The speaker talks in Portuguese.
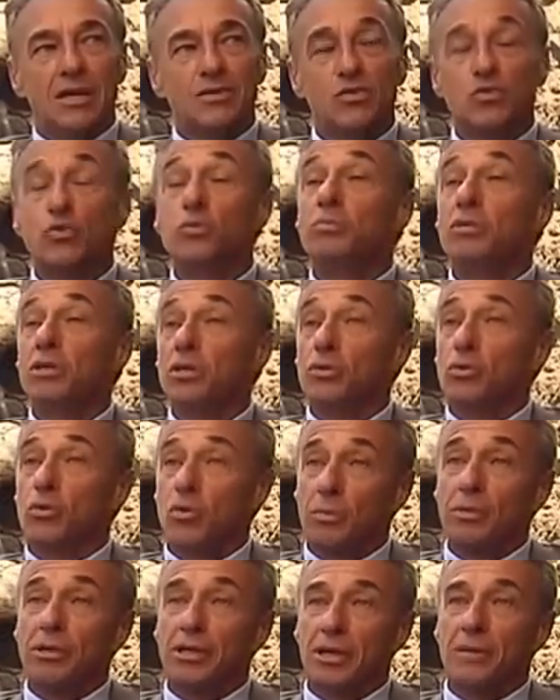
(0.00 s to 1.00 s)
e assumir o
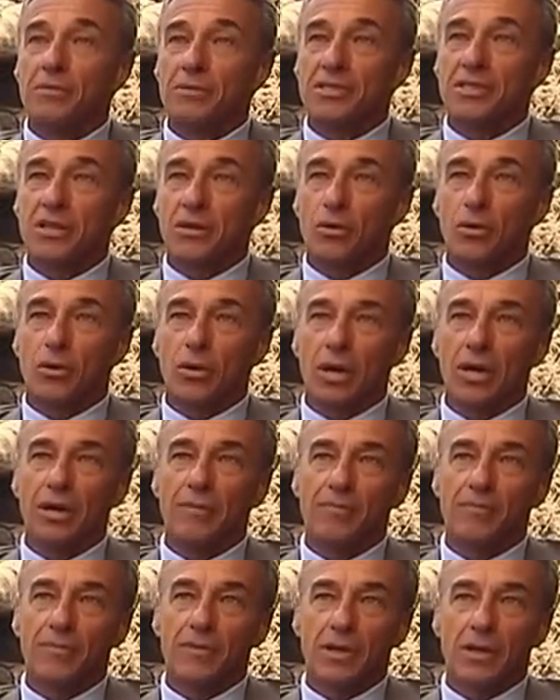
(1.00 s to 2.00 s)
Comitê Miss
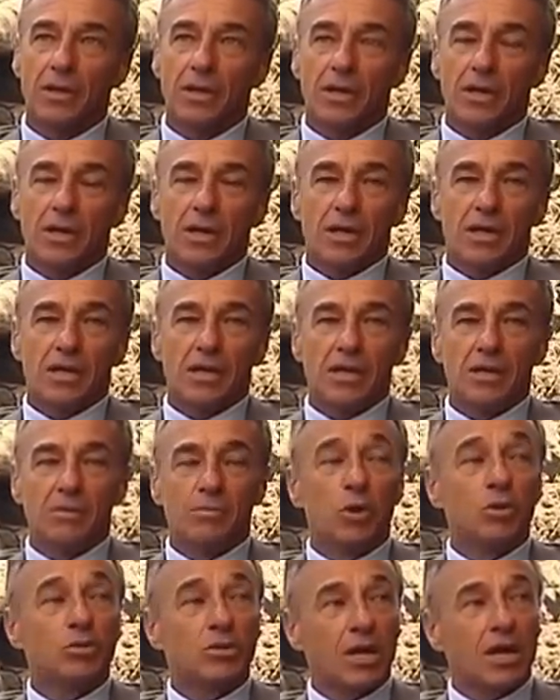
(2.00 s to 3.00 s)
Angola e
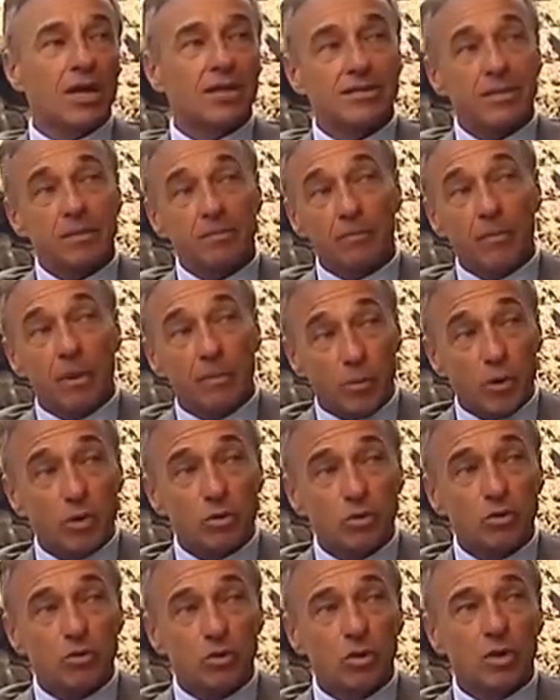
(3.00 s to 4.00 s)
montar essa, uma
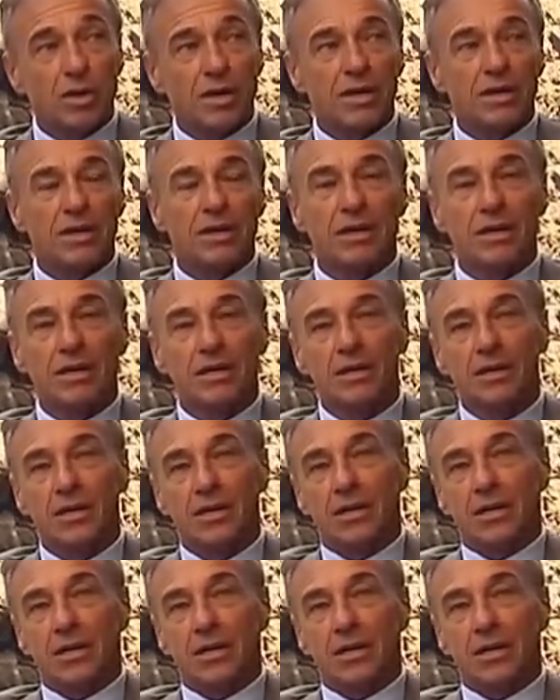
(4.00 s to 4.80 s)
produtora, né?